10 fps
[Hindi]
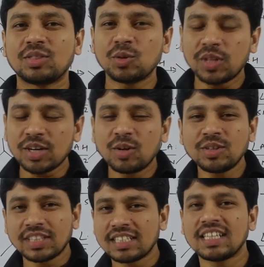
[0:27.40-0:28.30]
तो देखो
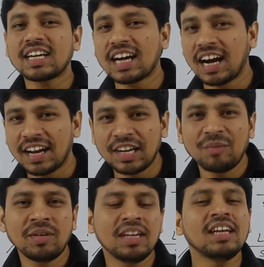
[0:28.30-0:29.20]
जैसे खाने
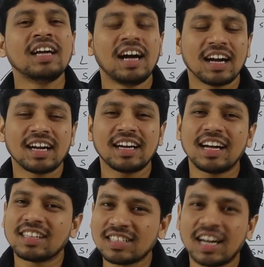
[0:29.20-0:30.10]
में अगर
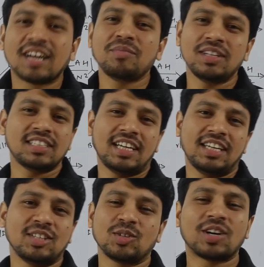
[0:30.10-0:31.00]
अचार मिल
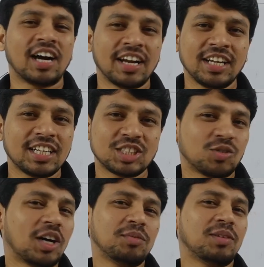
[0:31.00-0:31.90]
जाए तो खाने का
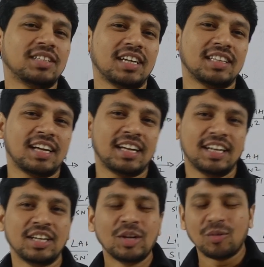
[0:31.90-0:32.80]
स्वाद बढ़ जाता है
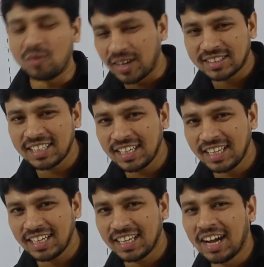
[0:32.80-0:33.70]
वैसे
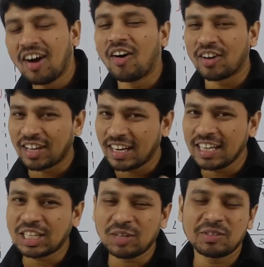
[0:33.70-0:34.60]
ही
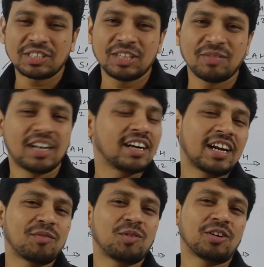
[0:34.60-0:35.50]
ऑर्गेनिक केमिस्ट्री में
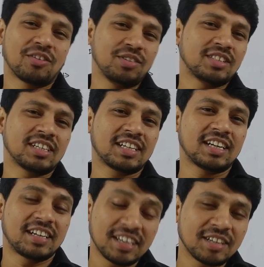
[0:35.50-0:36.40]
अगर आपको रफ़ी सर का
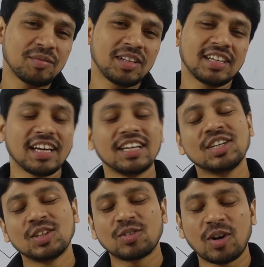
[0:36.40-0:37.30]
ट्रिक मिल जाए
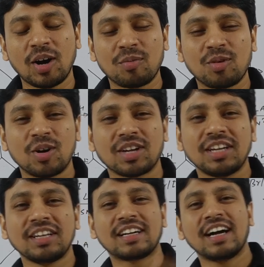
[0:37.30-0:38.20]
तो आपको
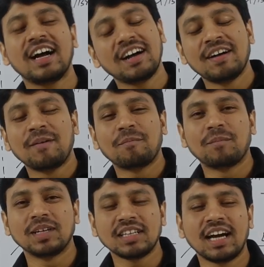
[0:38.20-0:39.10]
ऑर्गेनिक का
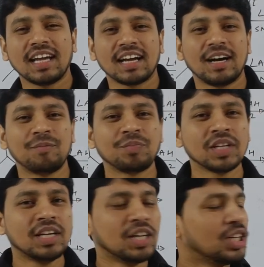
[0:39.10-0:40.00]
मज़ा आएगा
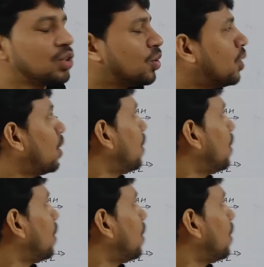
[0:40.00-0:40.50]
तो